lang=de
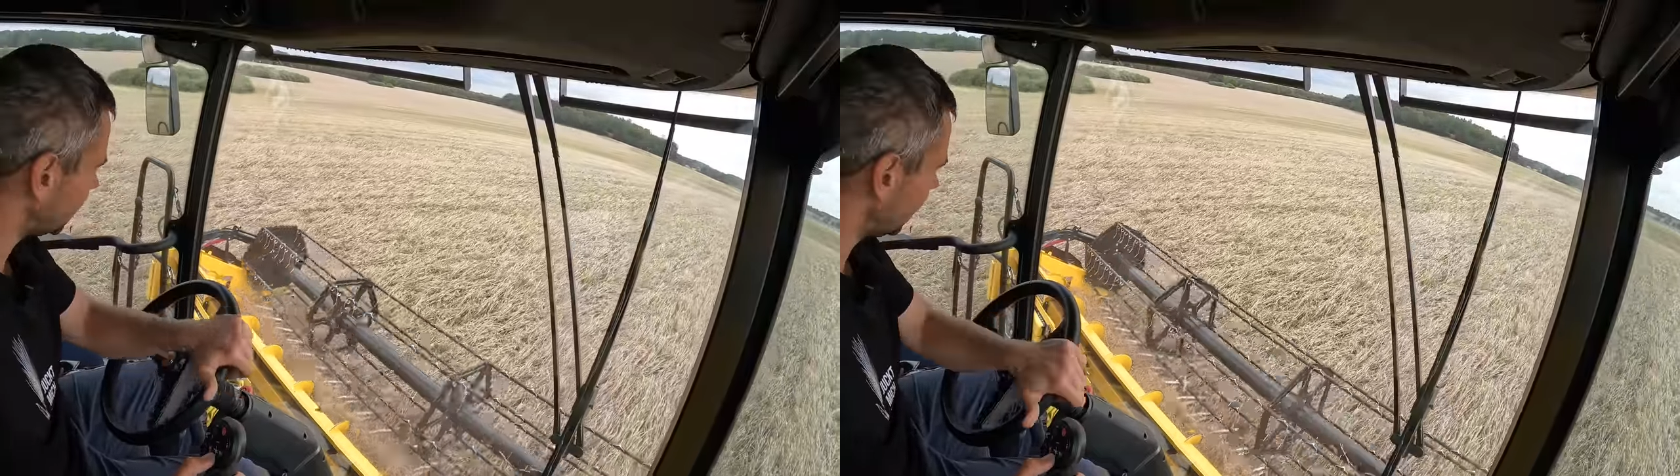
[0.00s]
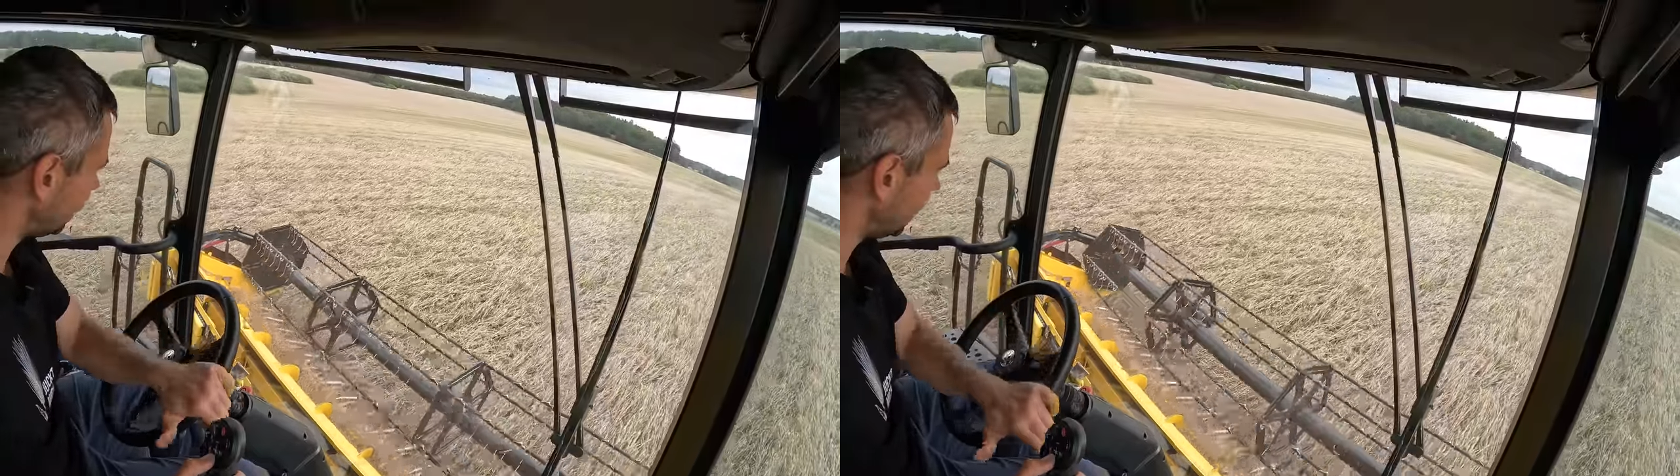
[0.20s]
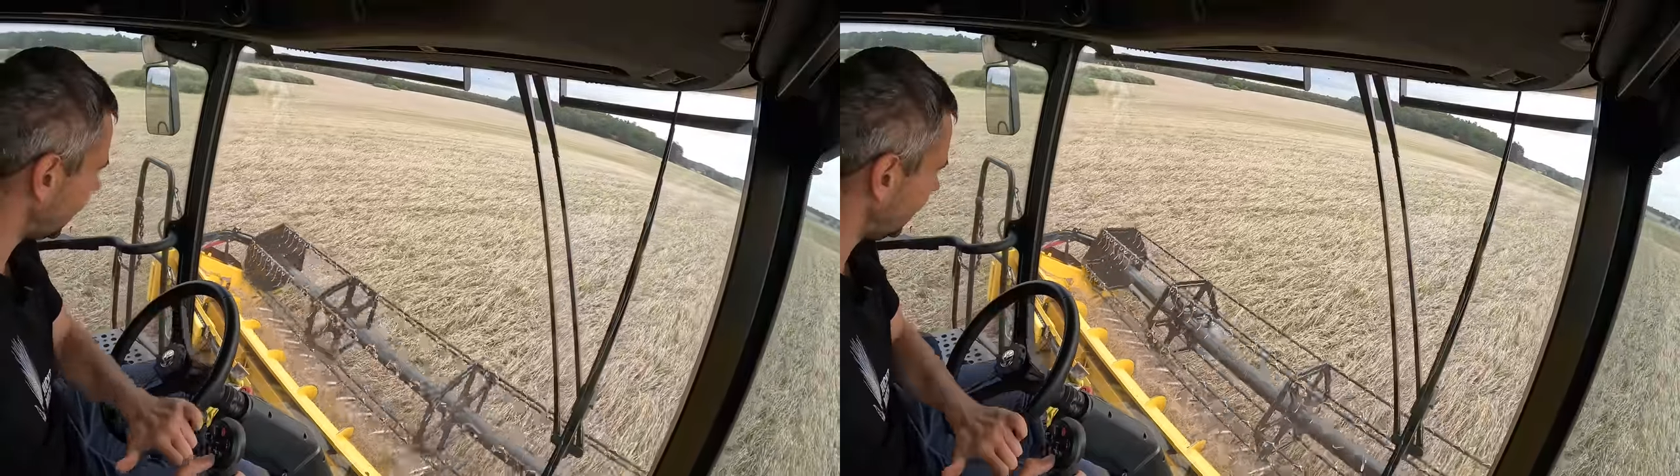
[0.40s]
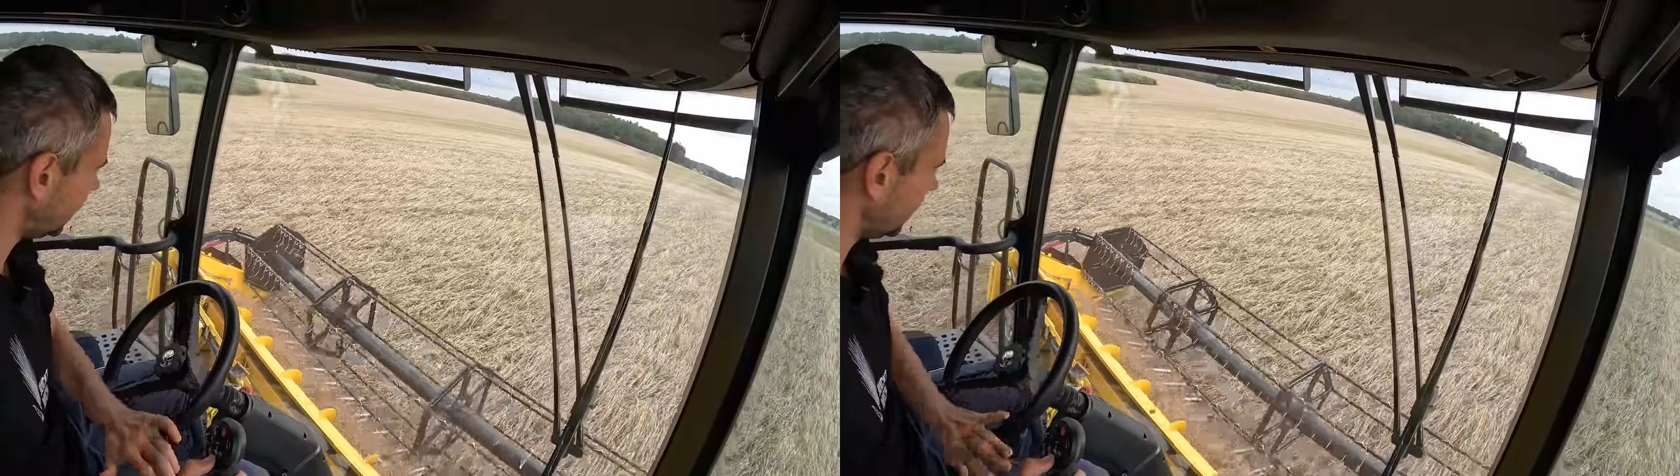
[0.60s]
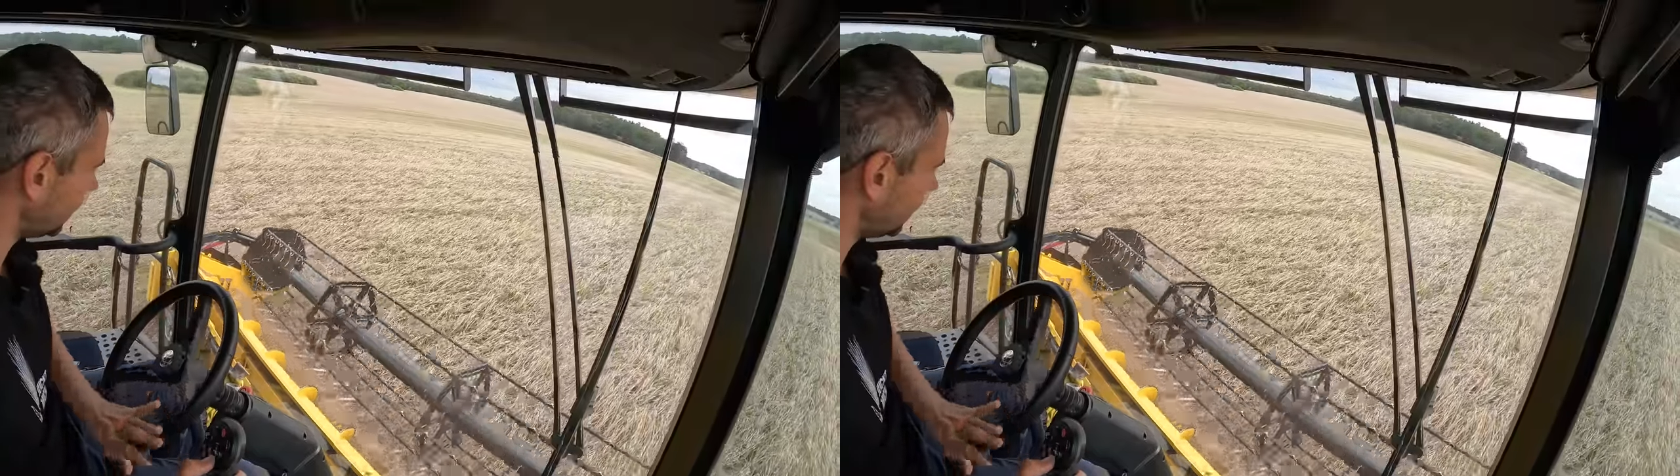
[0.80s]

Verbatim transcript: habe leider